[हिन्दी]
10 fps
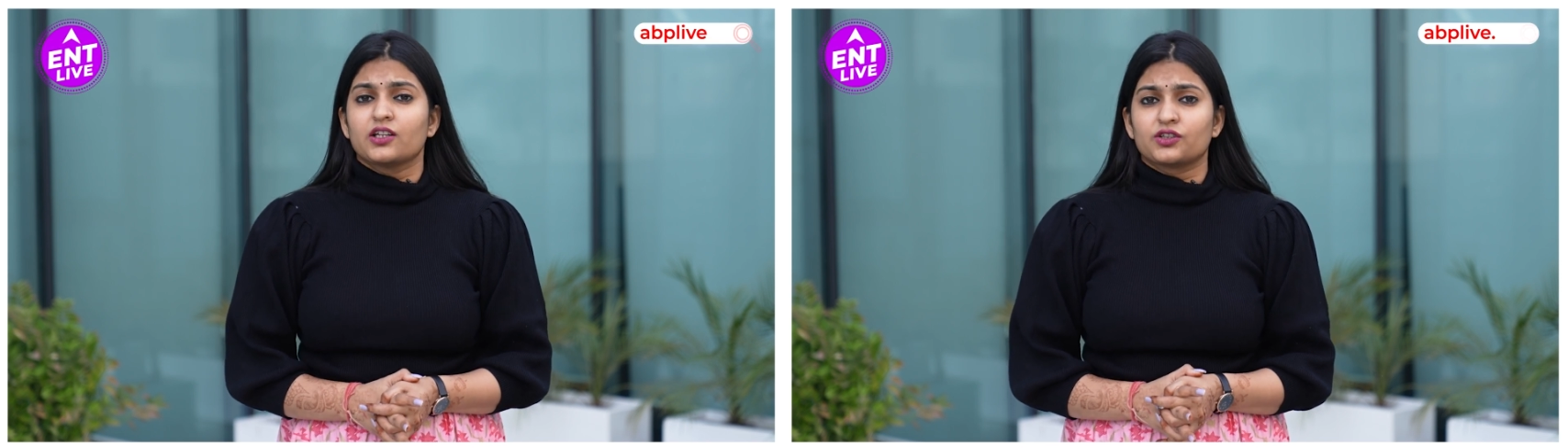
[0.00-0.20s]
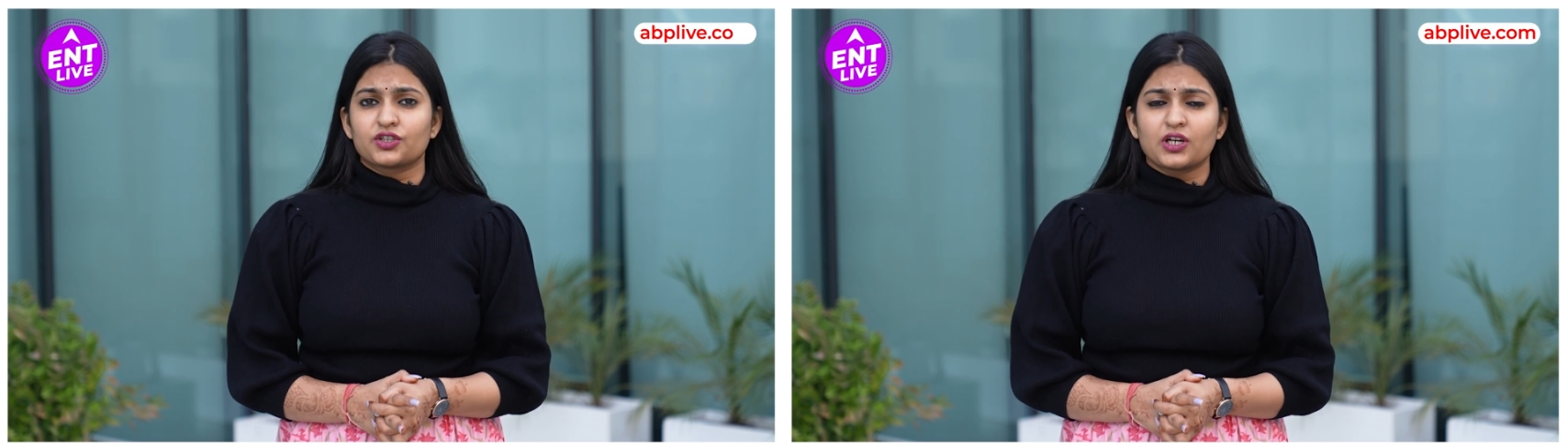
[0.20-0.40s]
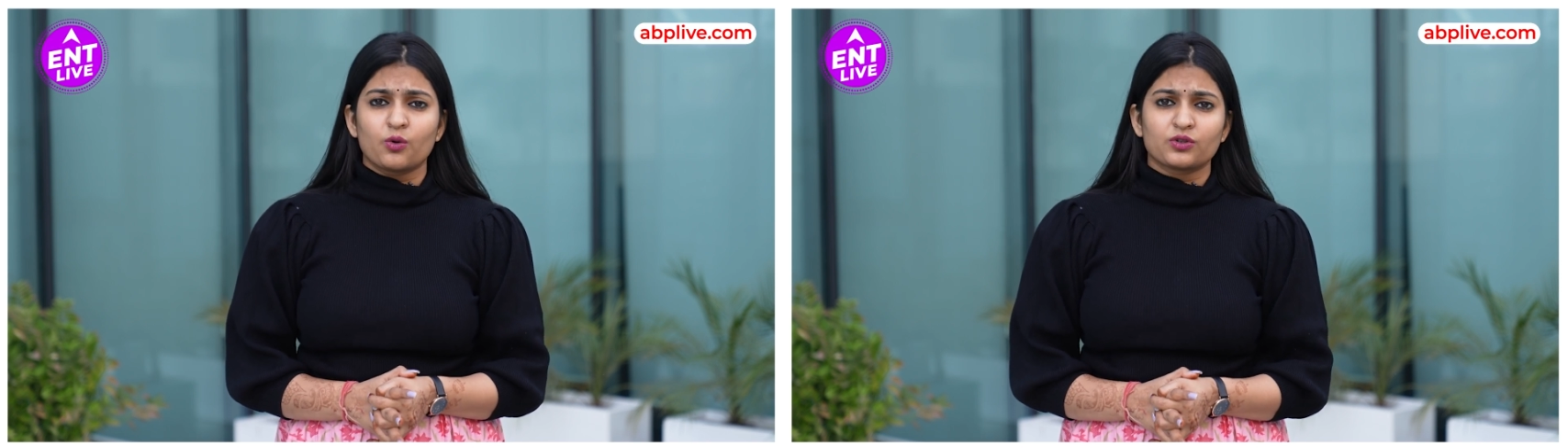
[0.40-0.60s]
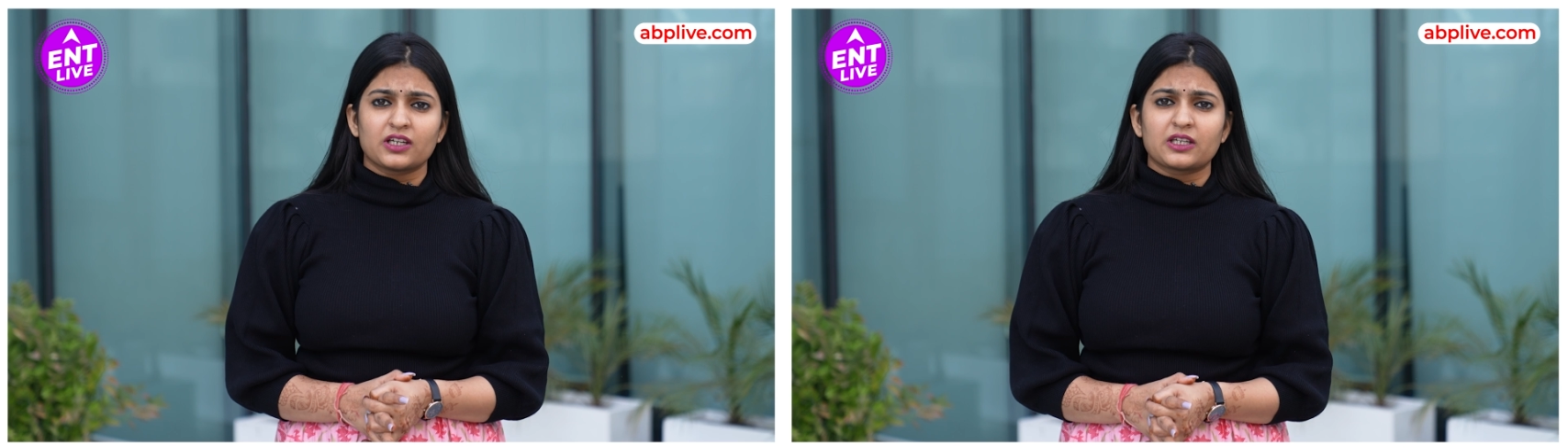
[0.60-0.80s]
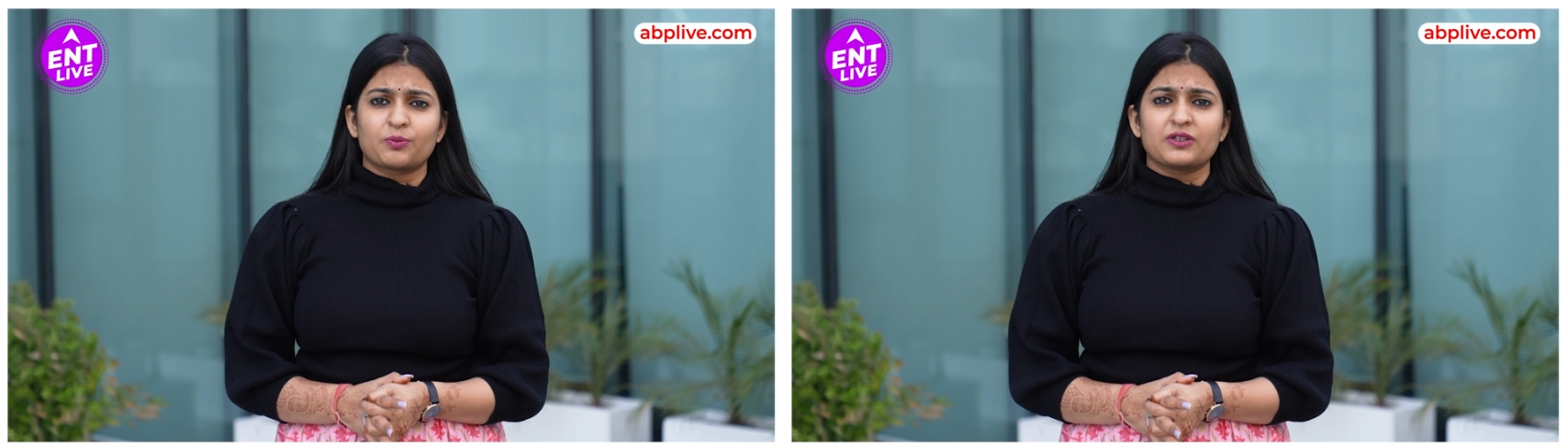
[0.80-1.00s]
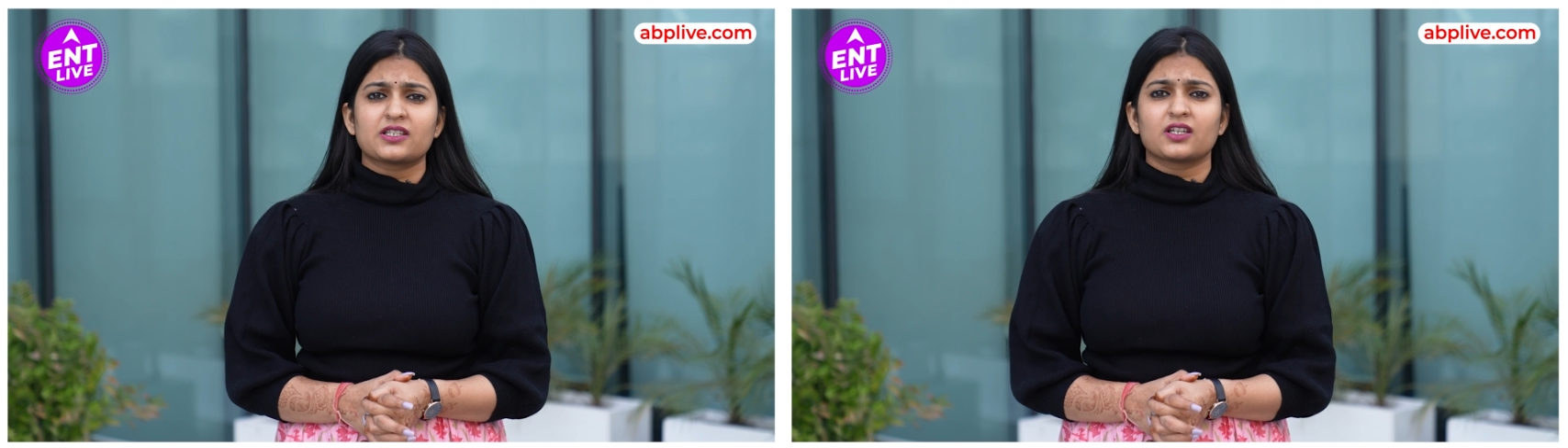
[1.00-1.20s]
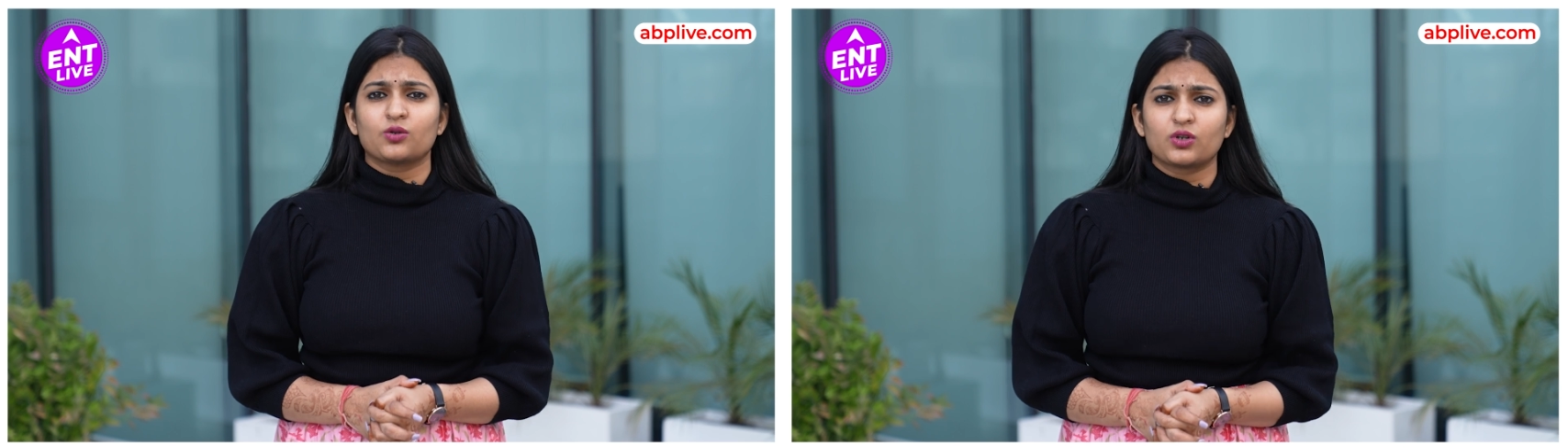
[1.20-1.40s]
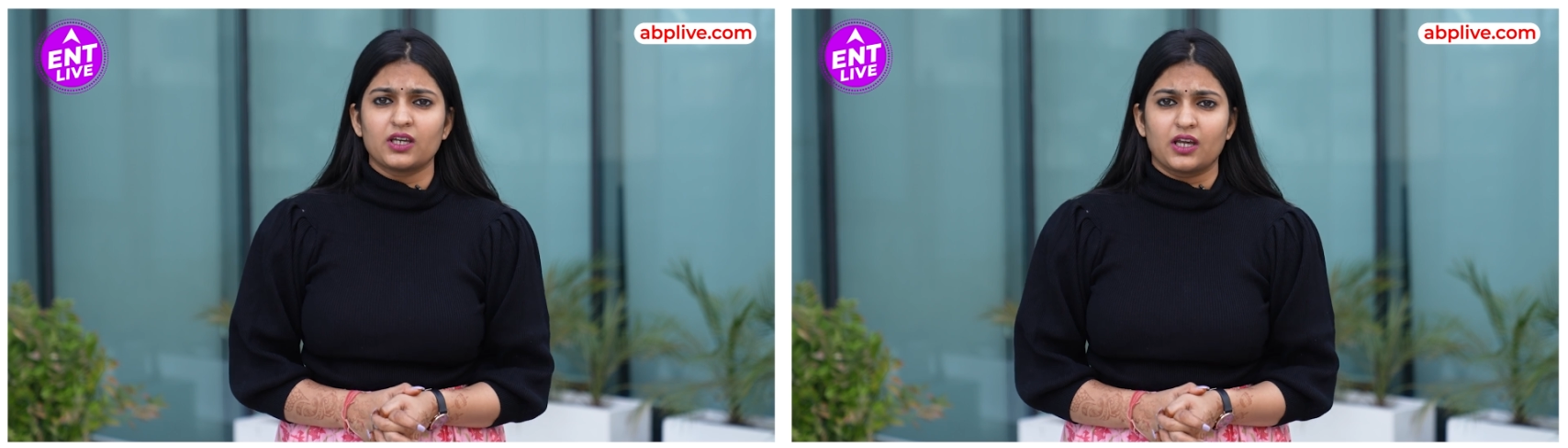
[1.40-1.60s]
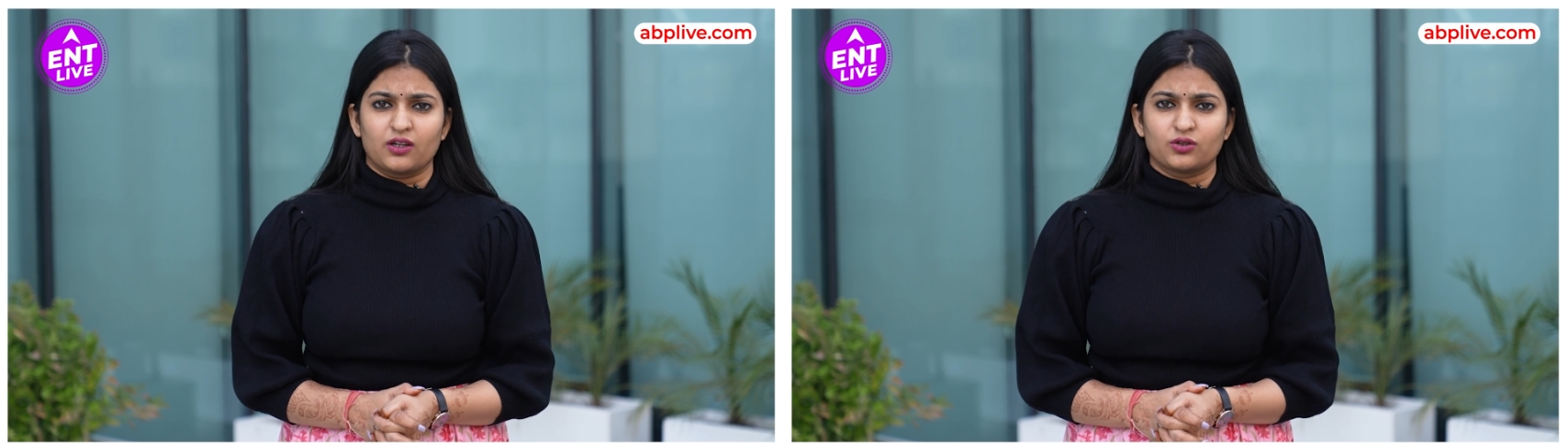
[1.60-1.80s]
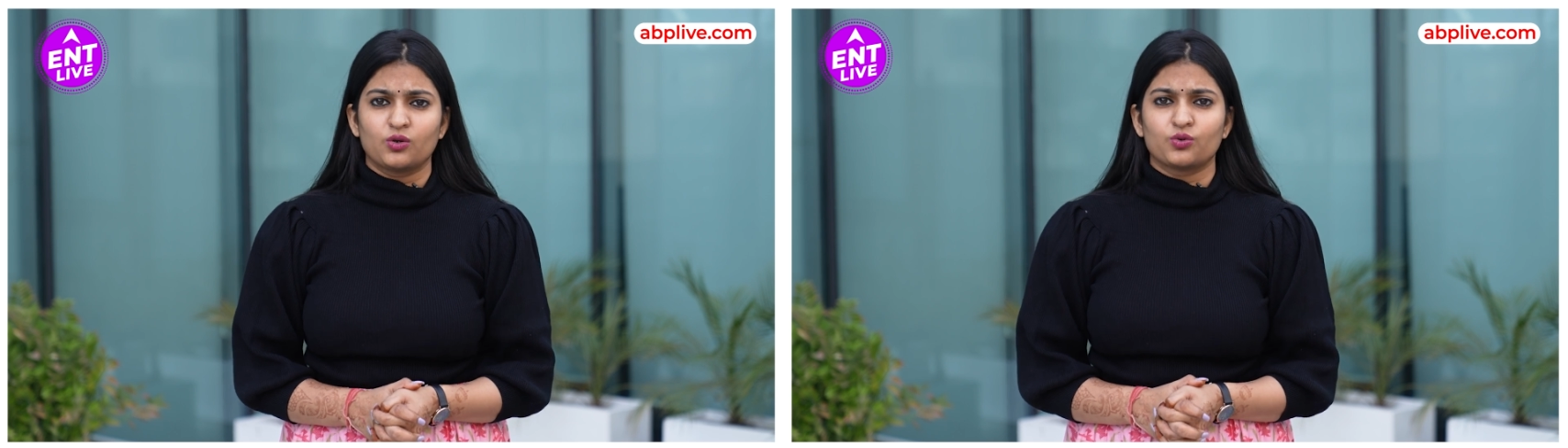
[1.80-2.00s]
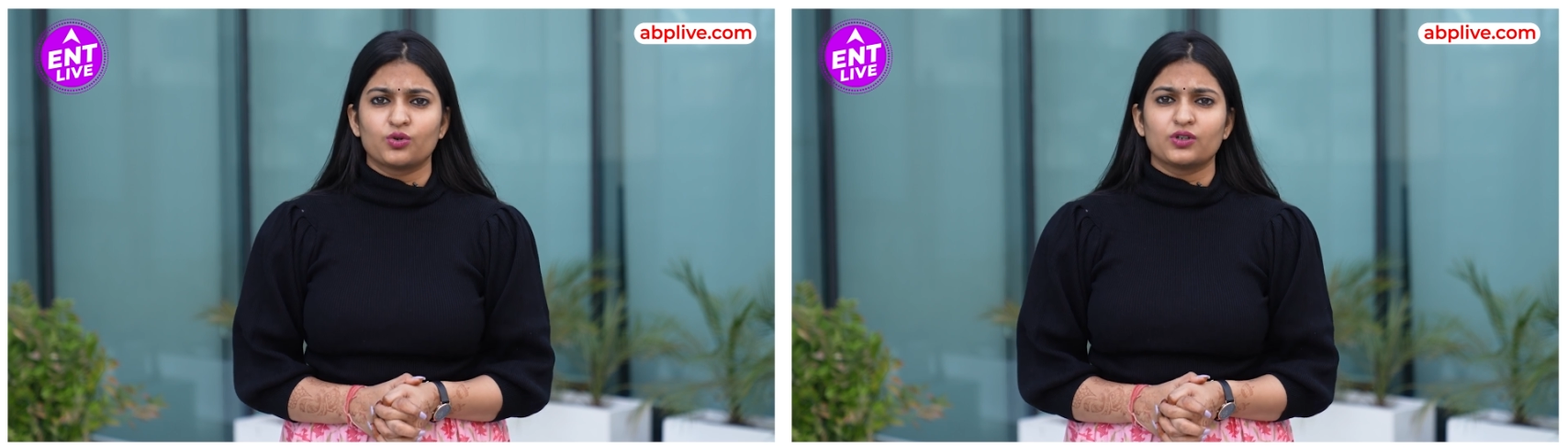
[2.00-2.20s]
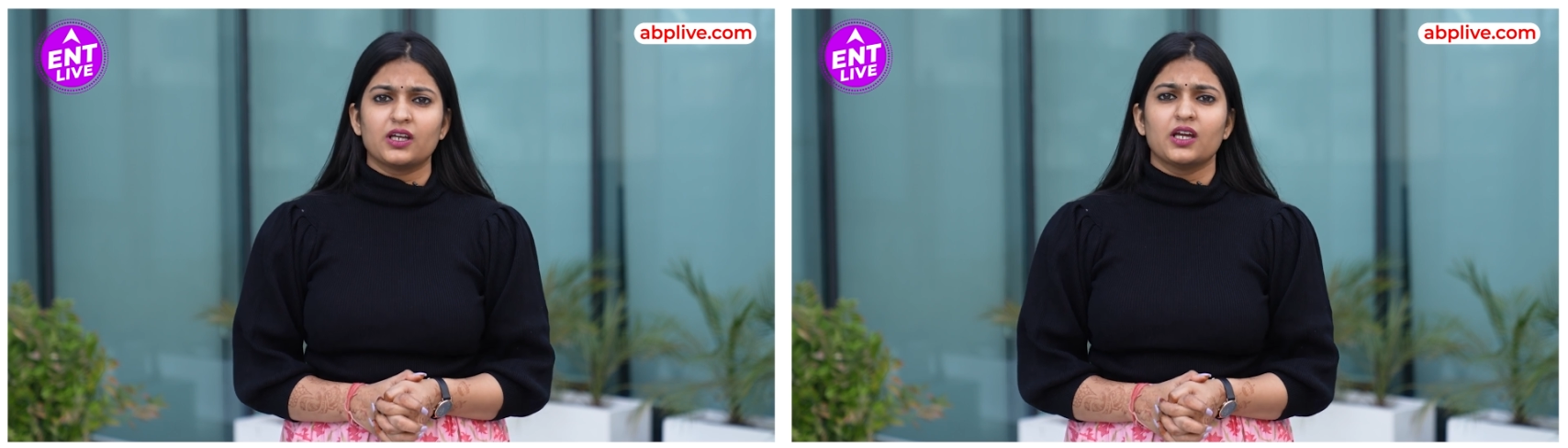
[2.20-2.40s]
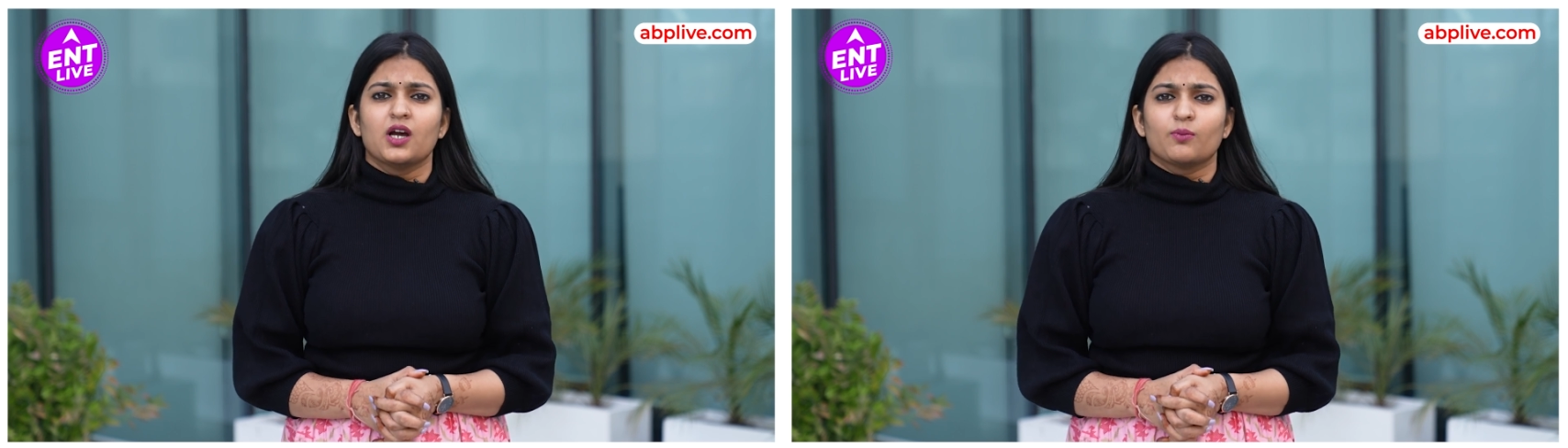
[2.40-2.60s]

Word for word: त्रिशा उनकी टिप्पणी से दुखी है तो उन्होंने